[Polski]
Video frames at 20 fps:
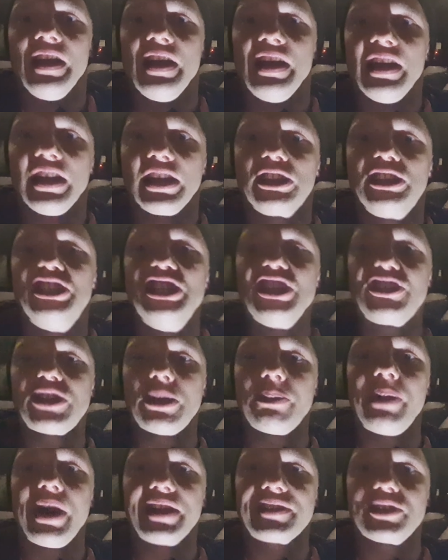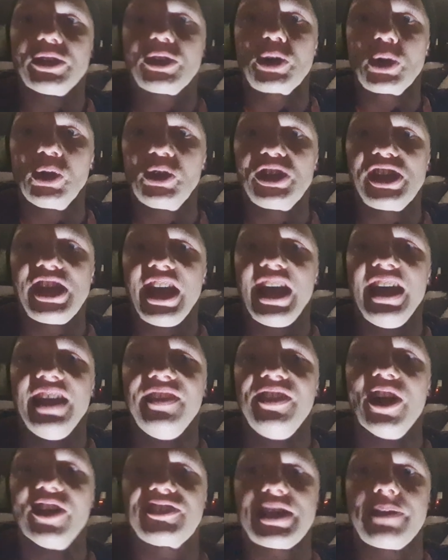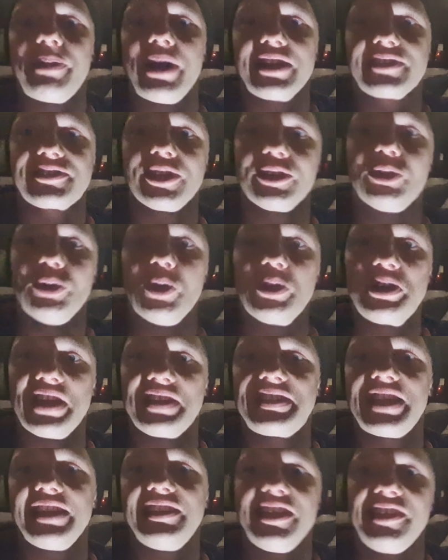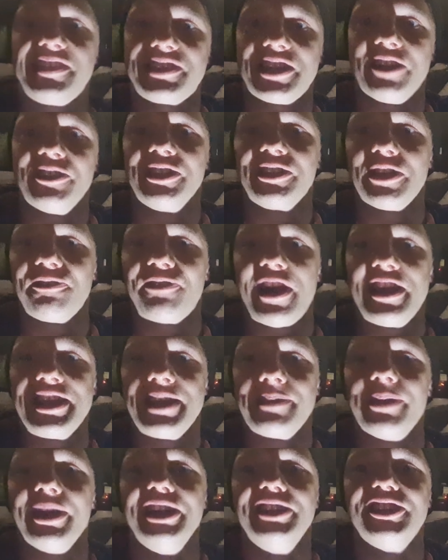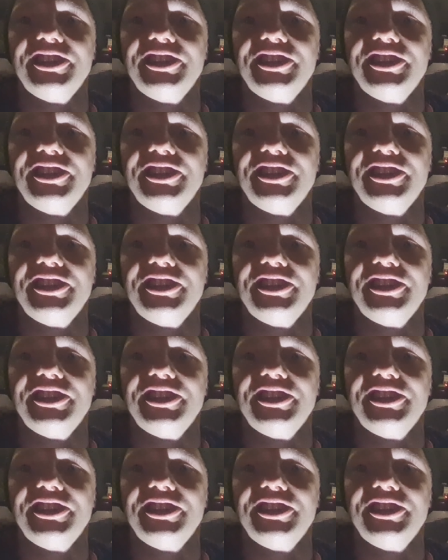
E, dni są bardzo krótkie, noce bardzo długie. Z jednej strony to fajnie, bo